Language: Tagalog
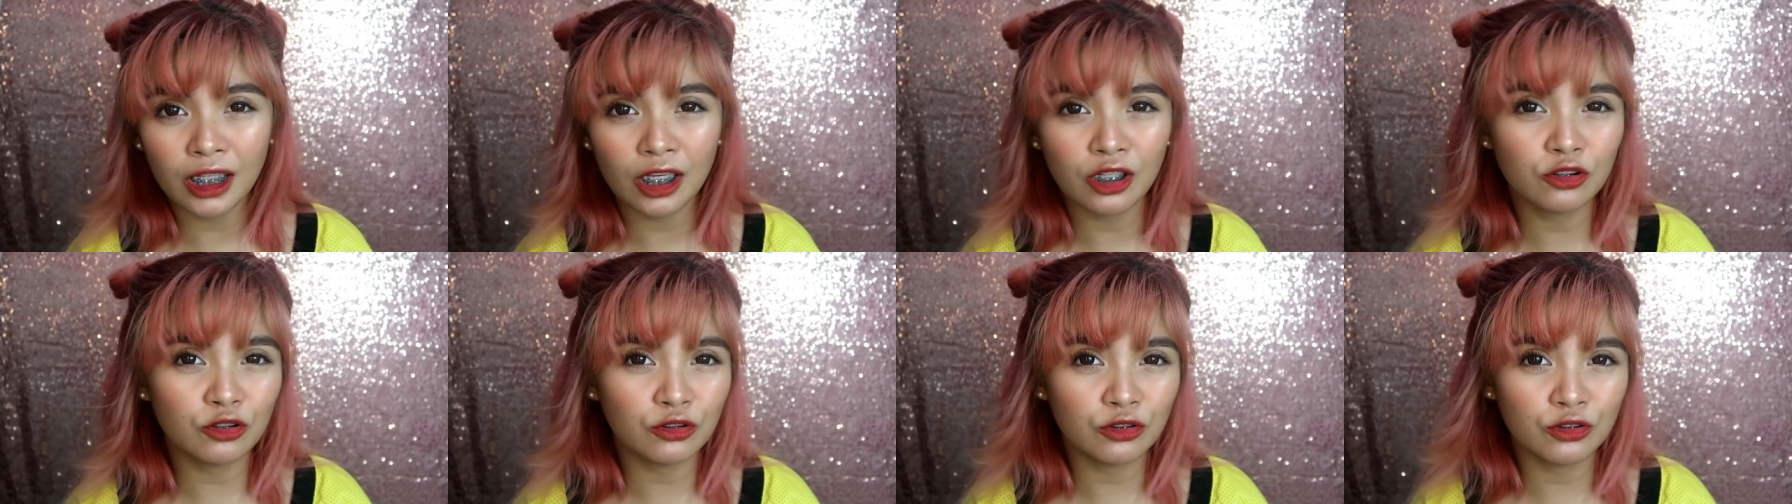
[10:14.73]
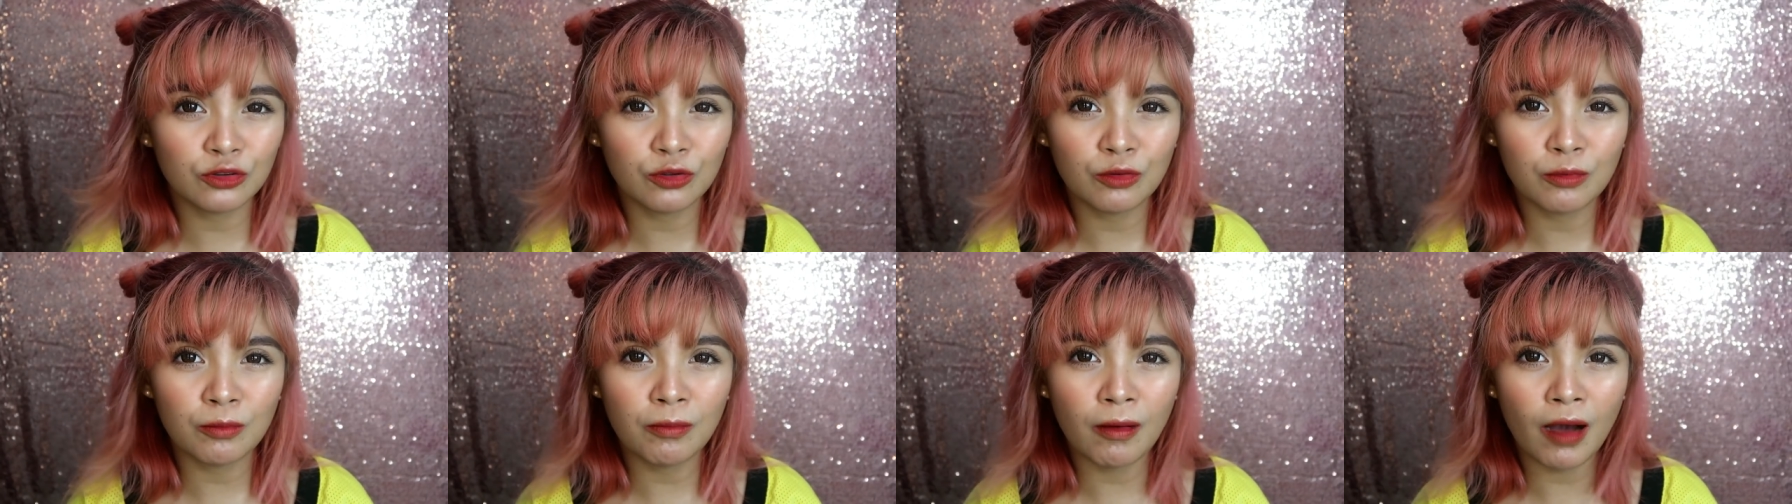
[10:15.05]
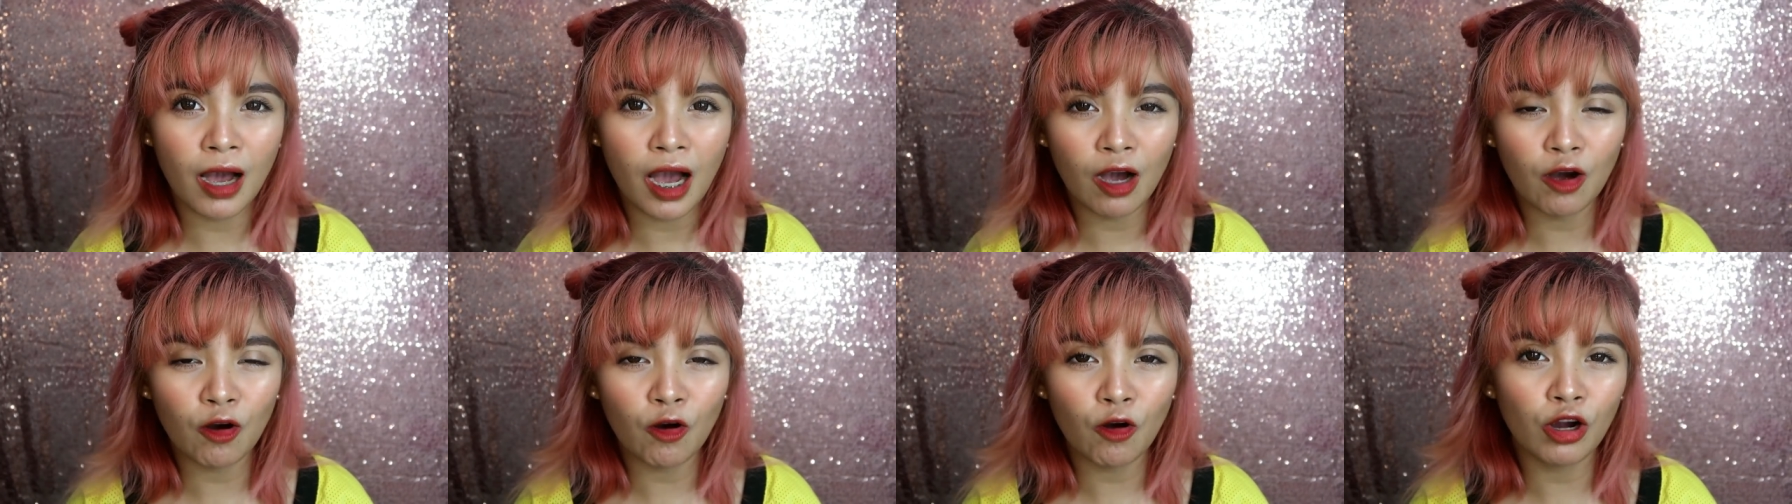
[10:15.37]

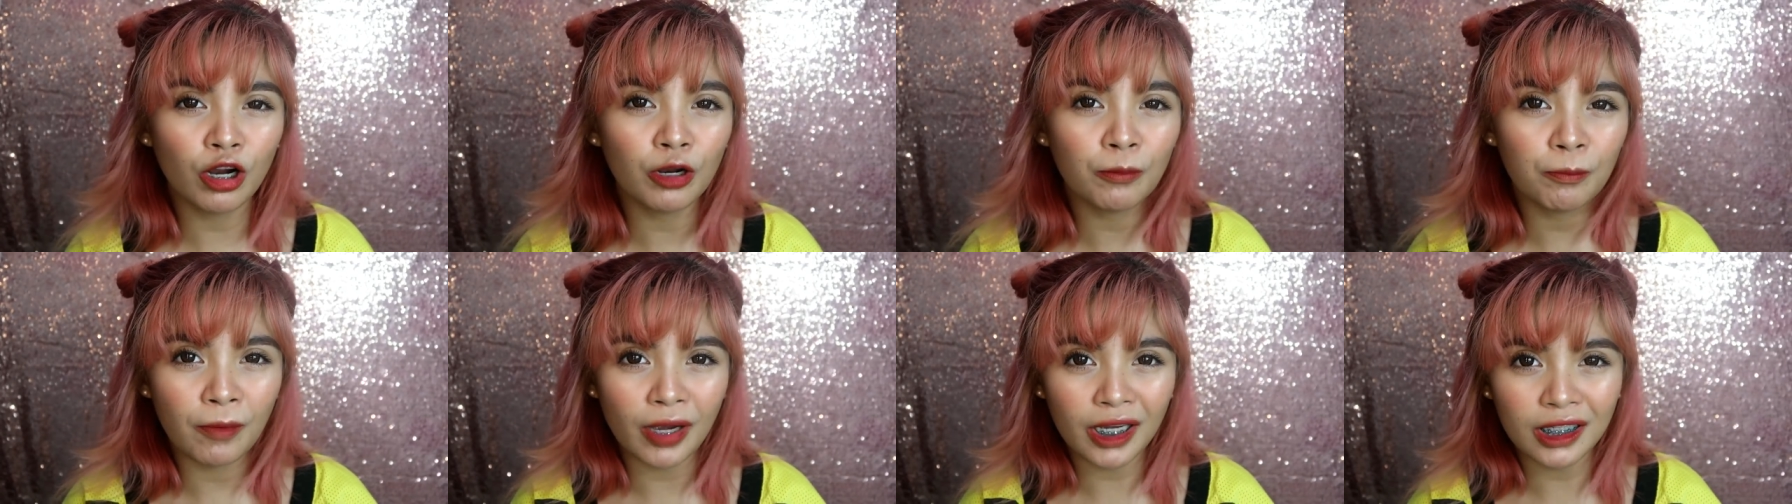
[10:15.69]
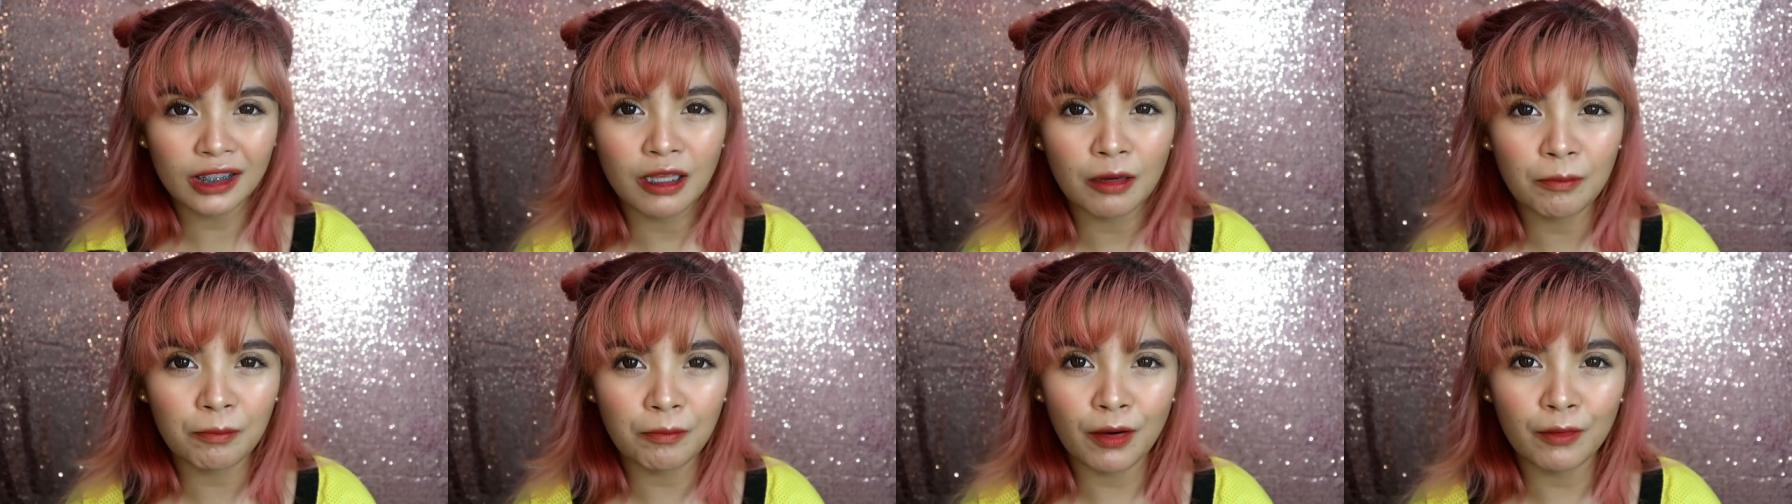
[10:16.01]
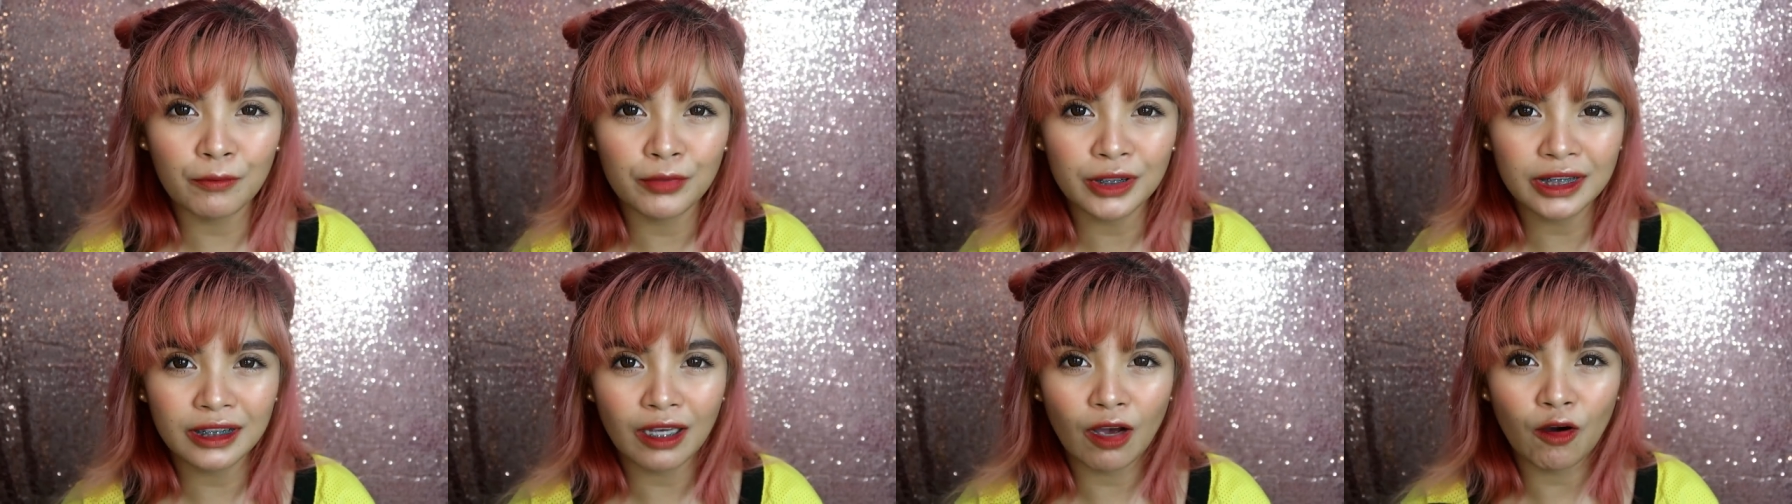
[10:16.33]
nagzumba ako or pag
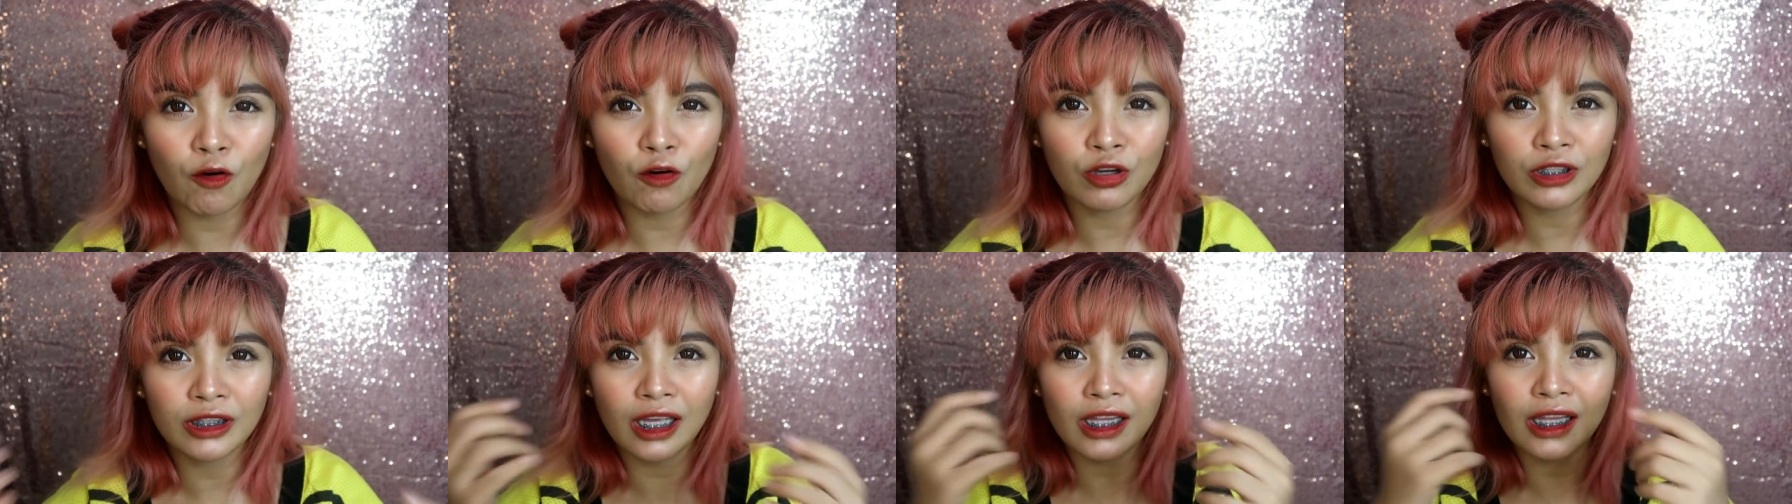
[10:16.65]
nagpawis ako,